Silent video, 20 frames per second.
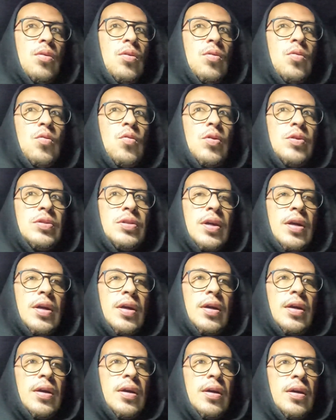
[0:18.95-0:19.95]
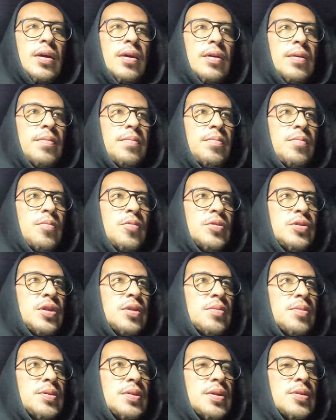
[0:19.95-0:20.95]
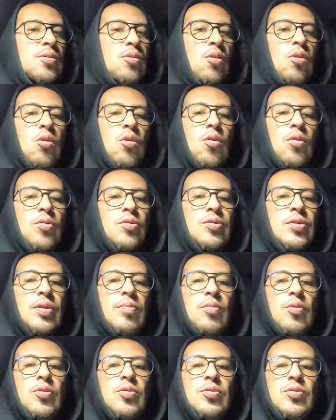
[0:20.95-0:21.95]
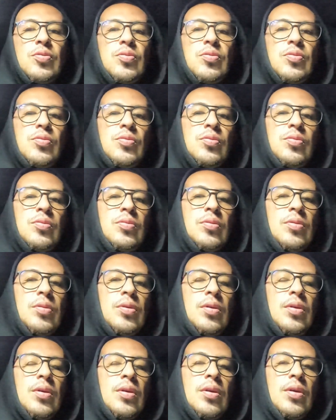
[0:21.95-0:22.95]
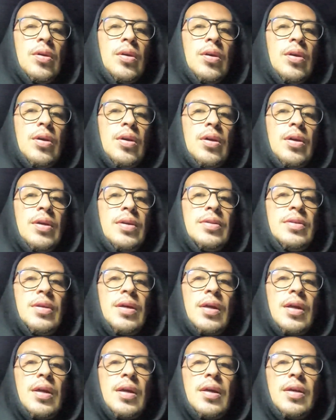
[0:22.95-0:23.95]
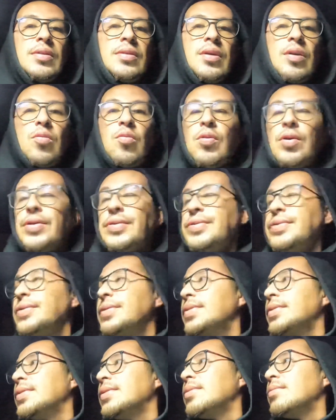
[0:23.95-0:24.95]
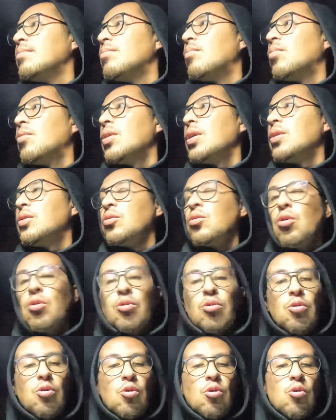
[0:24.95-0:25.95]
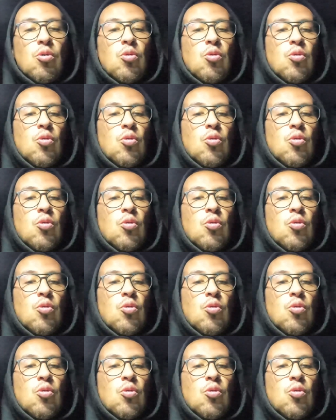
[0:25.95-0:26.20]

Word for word: Un juez que muchas veces no lo conocemos y sé que ese juez pone todo,